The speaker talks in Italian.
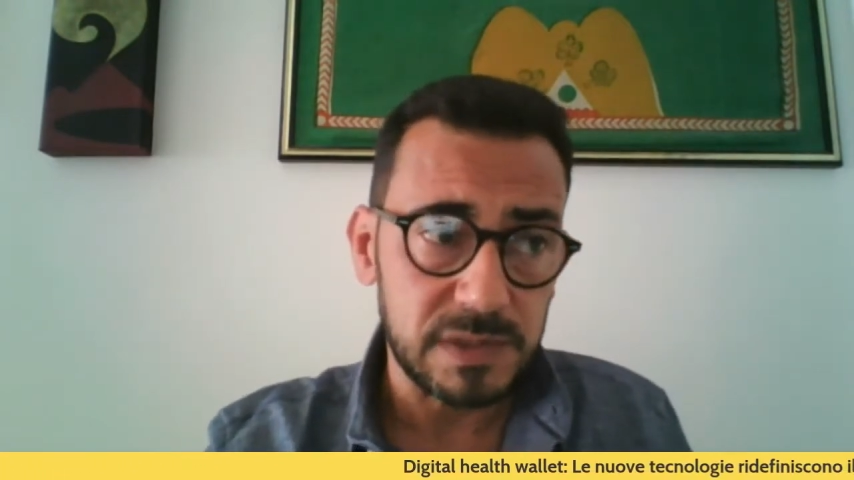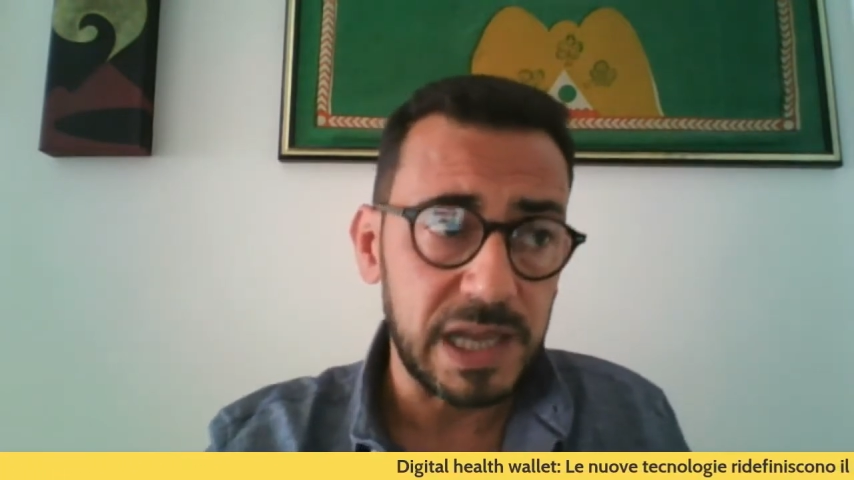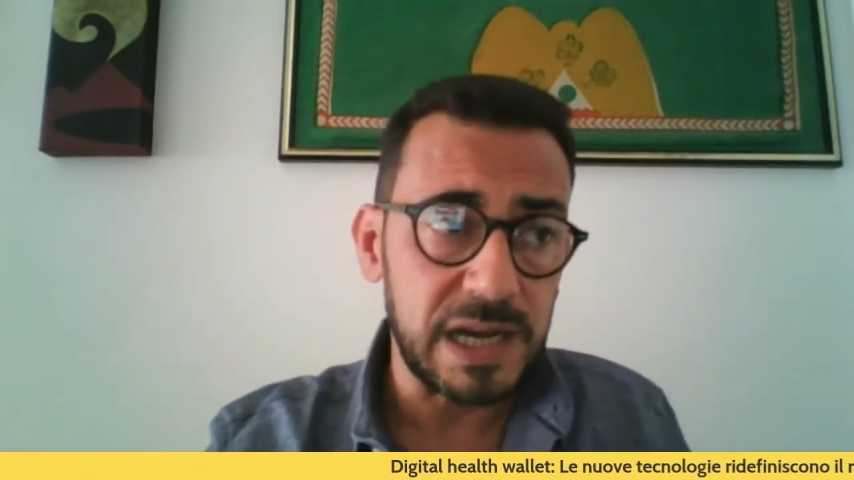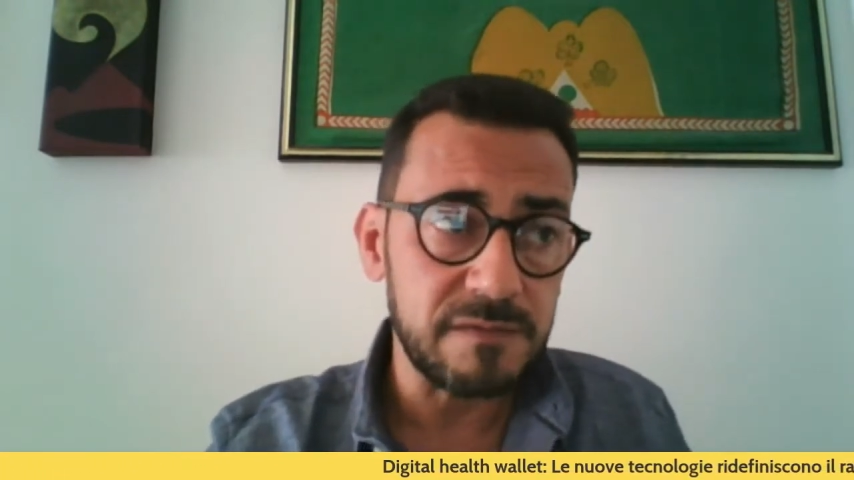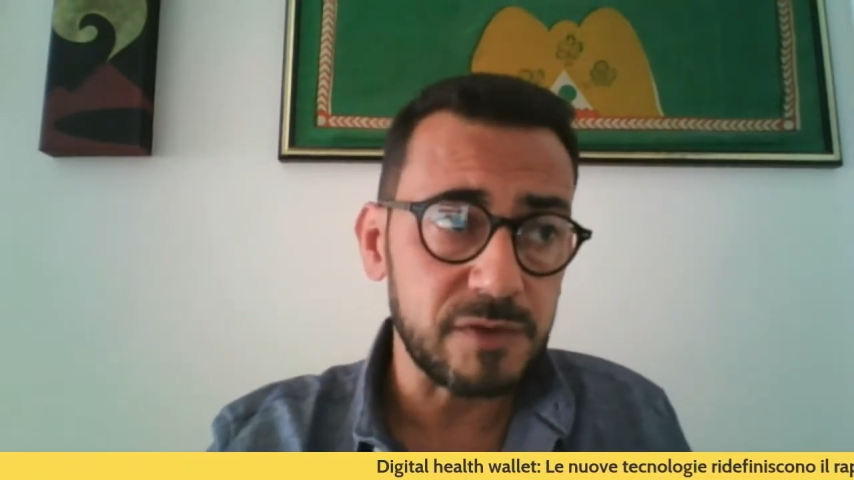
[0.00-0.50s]

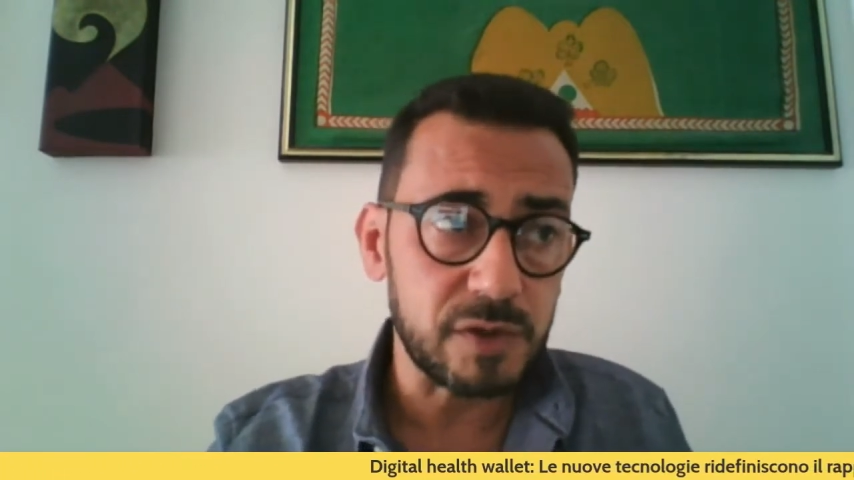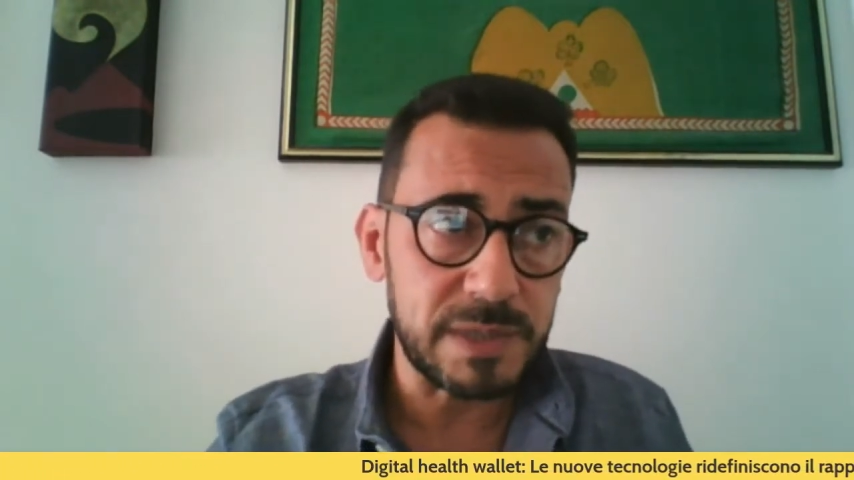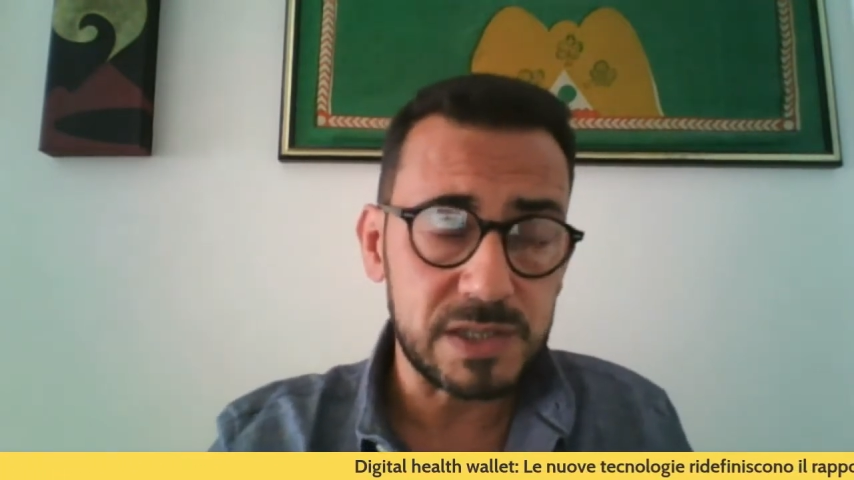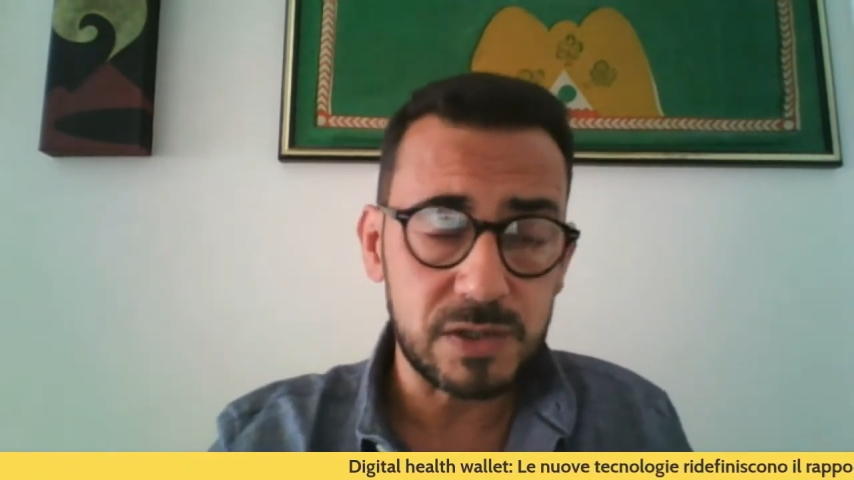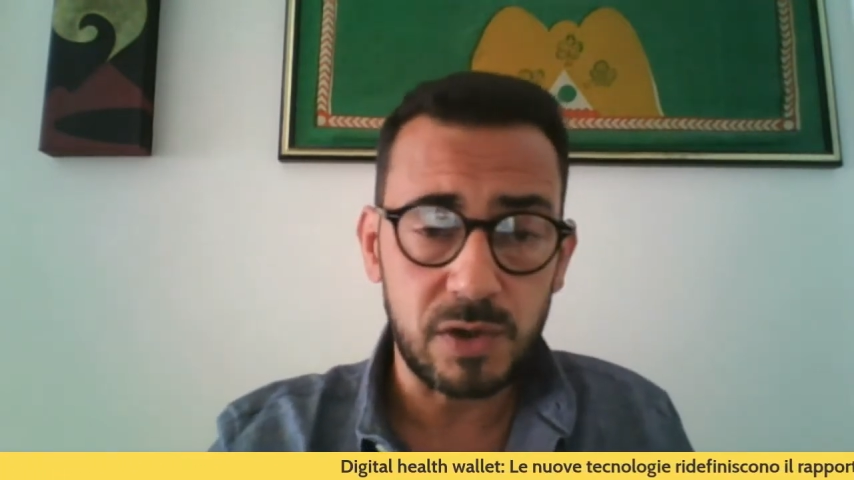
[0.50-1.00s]
delle
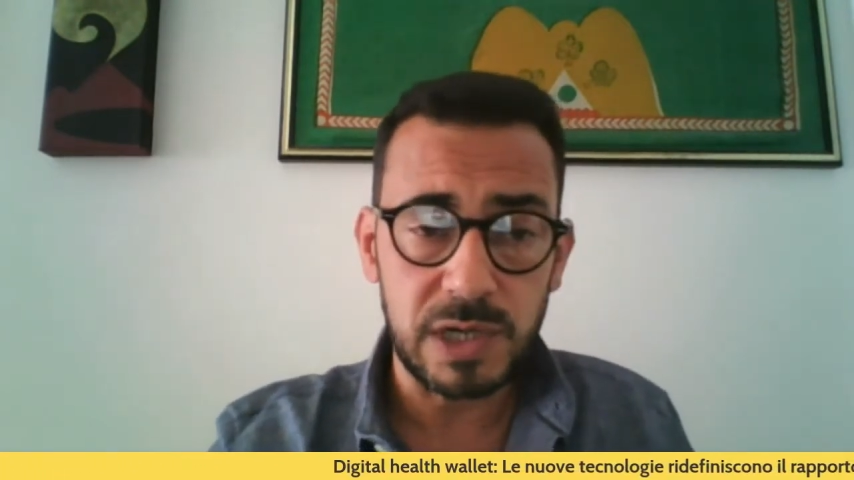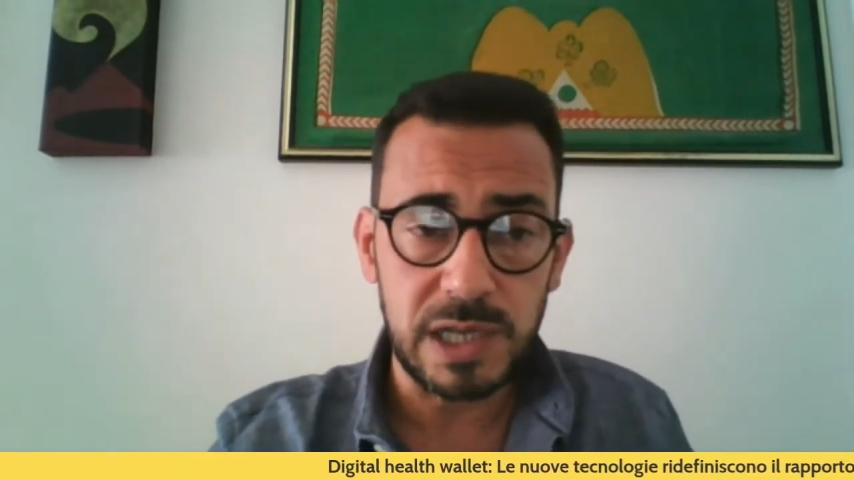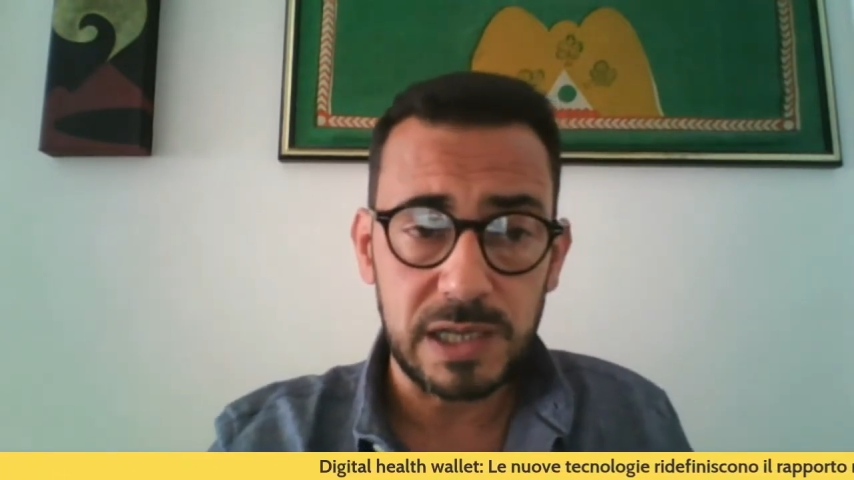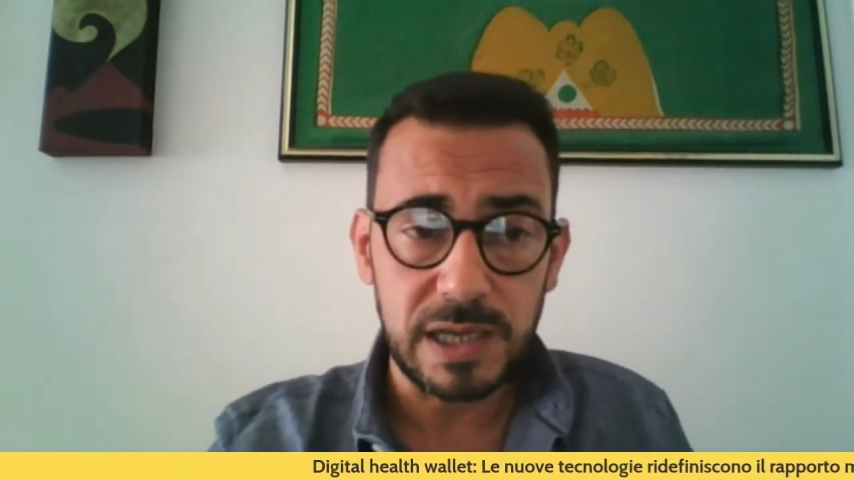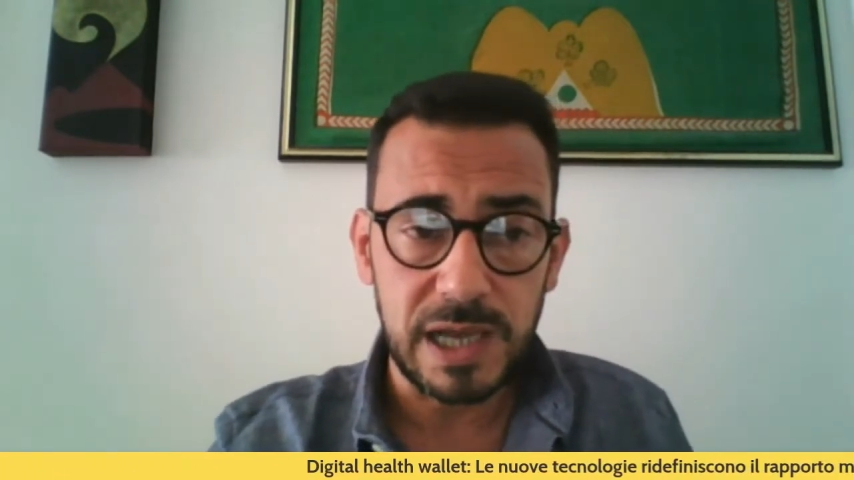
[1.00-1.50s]

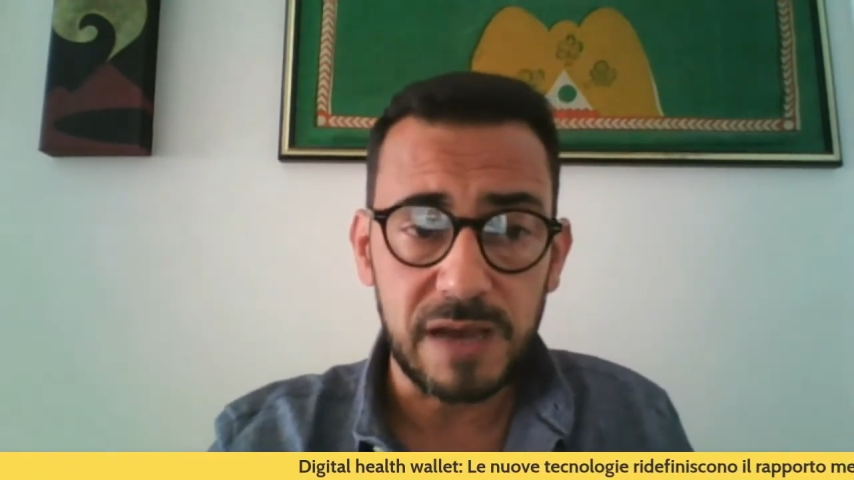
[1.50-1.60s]
informazioni